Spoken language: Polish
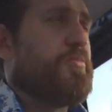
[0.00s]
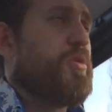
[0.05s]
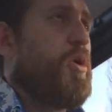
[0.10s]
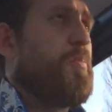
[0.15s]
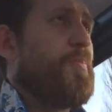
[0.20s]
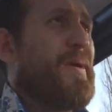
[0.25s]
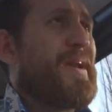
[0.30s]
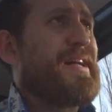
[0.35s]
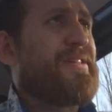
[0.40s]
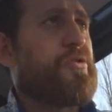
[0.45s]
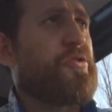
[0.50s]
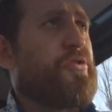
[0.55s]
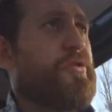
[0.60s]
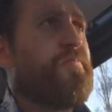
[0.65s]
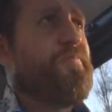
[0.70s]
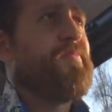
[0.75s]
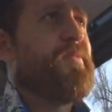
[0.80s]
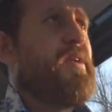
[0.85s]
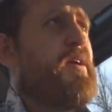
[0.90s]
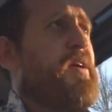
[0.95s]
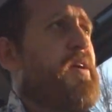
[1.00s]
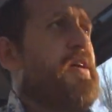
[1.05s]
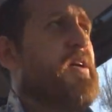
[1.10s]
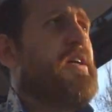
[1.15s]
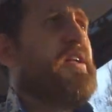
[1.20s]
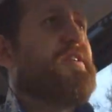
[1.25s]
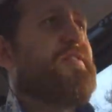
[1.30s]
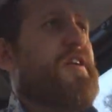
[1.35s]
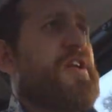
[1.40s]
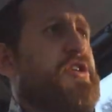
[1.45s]
Operator
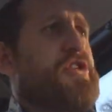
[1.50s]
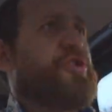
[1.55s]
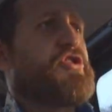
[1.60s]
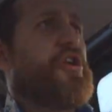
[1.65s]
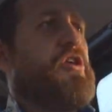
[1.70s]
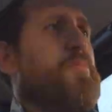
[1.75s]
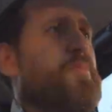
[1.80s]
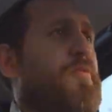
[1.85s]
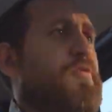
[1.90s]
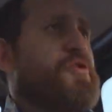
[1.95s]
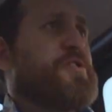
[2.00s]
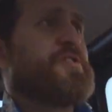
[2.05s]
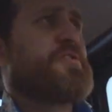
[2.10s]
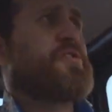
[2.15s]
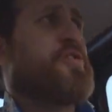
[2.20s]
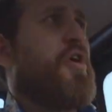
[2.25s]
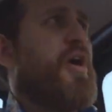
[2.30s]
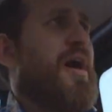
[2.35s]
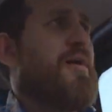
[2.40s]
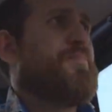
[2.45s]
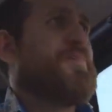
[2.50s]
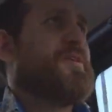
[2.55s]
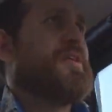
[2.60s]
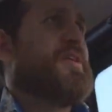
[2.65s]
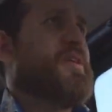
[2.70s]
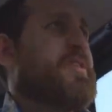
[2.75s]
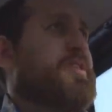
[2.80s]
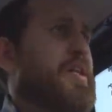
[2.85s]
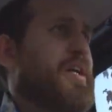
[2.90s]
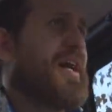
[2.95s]
twierdzi, że robi wszystko, aby
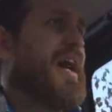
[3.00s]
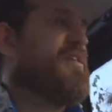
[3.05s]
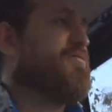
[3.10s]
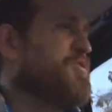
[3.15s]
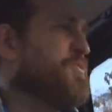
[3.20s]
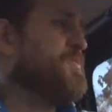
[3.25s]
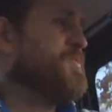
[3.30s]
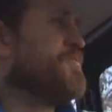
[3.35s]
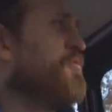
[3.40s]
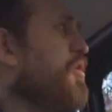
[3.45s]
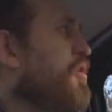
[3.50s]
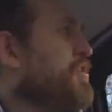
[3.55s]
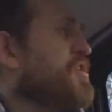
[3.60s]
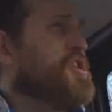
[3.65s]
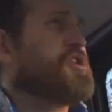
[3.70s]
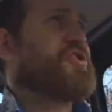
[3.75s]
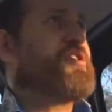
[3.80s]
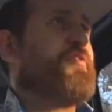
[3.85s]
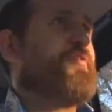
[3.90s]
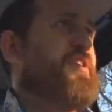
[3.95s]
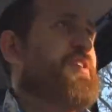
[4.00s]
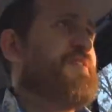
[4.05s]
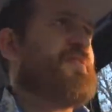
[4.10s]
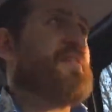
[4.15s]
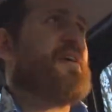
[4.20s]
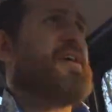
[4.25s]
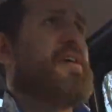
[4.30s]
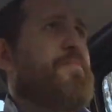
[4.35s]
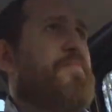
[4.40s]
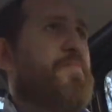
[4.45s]
tych aut było jeszcze
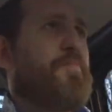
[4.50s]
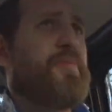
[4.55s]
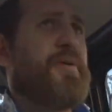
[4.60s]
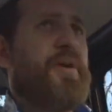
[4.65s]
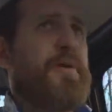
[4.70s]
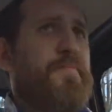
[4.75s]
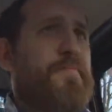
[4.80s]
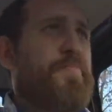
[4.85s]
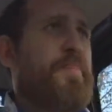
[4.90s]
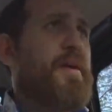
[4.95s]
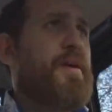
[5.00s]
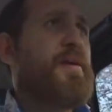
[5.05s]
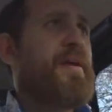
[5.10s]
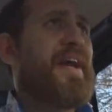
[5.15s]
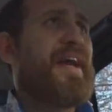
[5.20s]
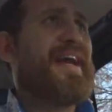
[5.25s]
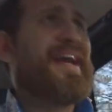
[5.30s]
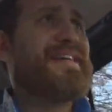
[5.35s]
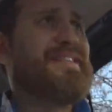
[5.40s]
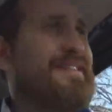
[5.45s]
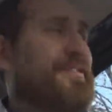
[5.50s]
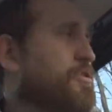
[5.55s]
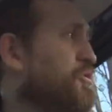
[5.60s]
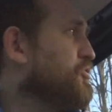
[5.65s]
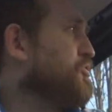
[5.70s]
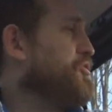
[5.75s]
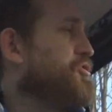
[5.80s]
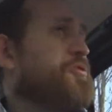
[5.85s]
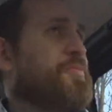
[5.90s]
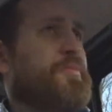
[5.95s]
więcej, by
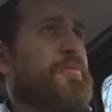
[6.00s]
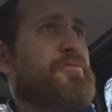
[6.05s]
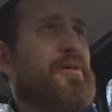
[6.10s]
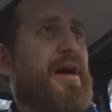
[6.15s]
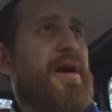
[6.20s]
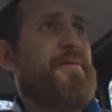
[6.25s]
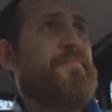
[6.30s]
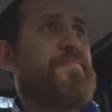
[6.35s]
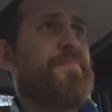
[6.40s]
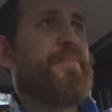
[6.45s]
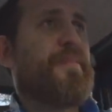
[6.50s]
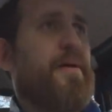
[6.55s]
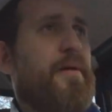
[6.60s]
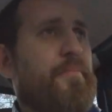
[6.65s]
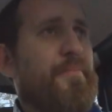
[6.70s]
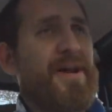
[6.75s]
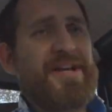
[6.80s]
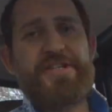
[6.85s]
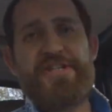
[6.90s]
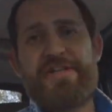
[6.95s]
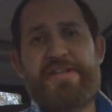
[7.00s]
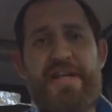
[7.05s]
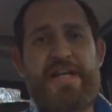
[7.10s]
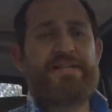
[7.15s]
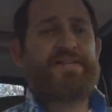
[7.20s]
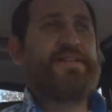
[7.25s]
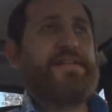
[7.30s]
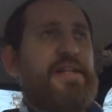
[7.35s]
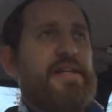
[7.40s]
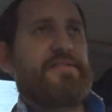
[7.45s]
gęstość była bardziej
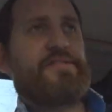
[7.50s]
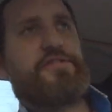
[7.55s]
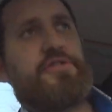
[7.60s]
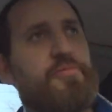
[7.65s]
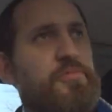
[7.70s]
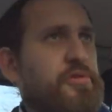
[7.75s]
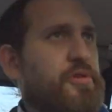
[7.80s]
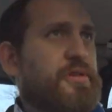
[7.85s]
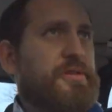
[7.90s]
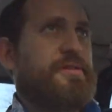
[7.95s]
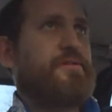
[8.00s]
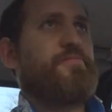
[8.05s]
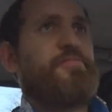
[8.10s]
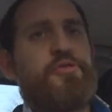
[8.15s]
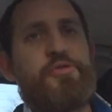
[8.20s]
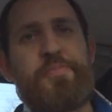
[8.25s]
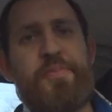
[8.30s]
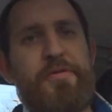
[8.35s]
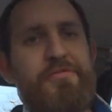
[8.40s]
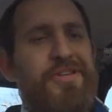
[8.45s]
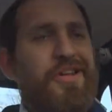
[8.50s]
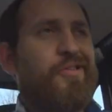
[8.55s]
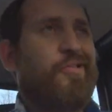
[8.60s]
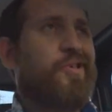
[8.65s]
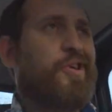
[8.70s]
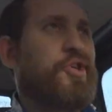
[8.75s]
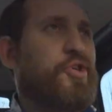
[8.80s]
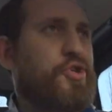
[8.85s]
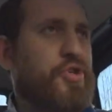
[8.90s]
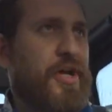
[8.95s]
atrakcyjna. Zresztą to jest zupełnie
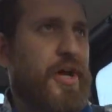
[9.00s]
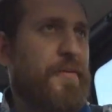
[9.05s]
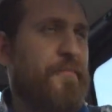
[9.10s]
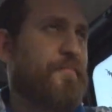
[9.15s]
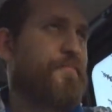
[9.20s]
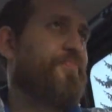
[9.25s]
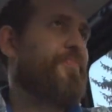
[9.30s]
logiczne.